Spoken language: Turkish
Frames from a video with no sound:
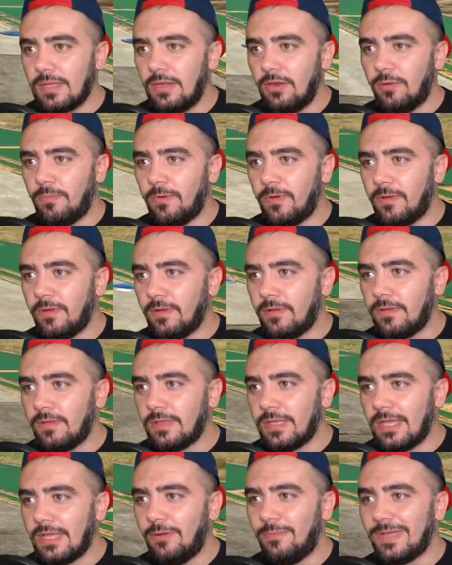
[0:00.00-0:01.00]
Geliyor mu?
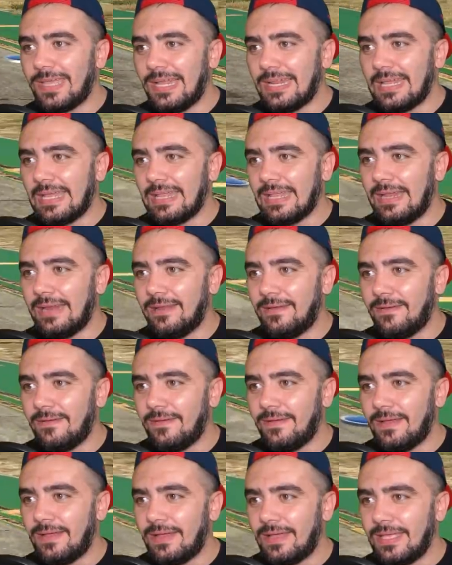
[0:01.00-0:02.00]
Geliyor mu? Gel gel gel.
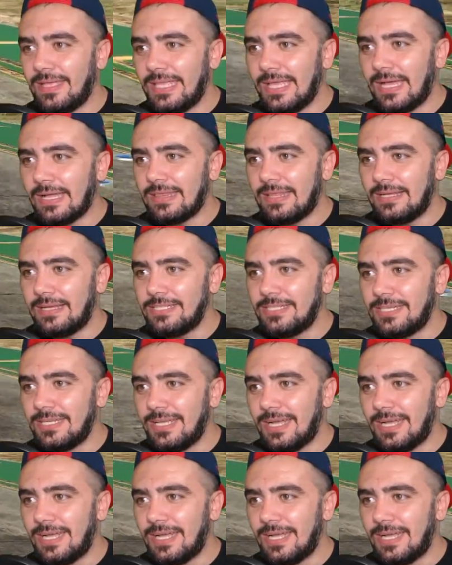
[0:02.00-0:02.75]
Yaklaş.